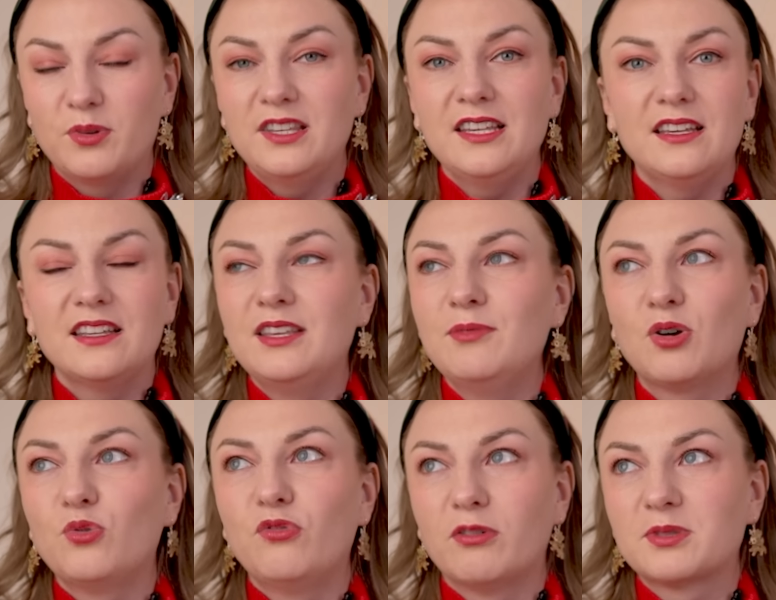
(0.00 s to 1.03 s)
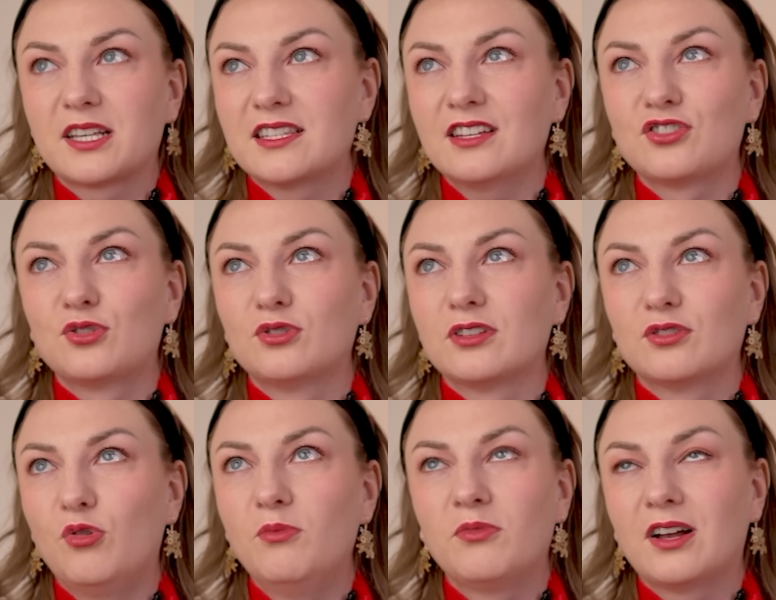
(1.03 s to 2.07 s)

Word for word: Не, не могу вам сказать, что это дом,